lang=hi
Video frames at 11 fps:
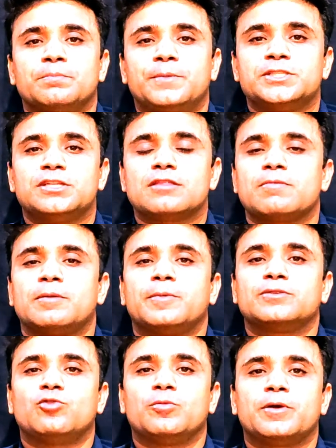बिजनेस
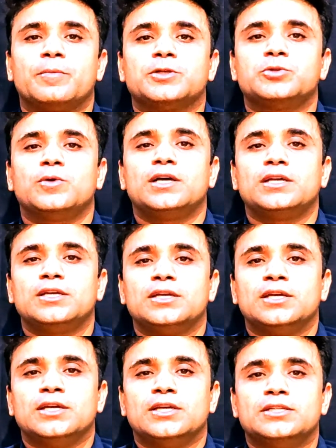पर्पज वो पर्पज हुआ है
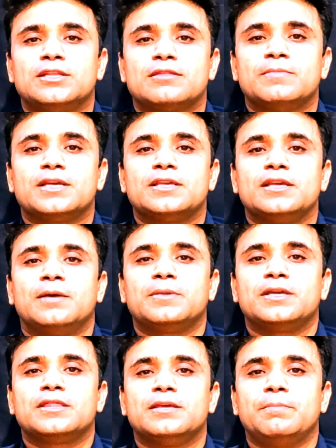जिसमें कि हम
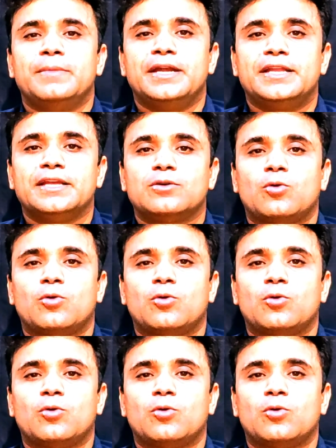किसी मीटिंग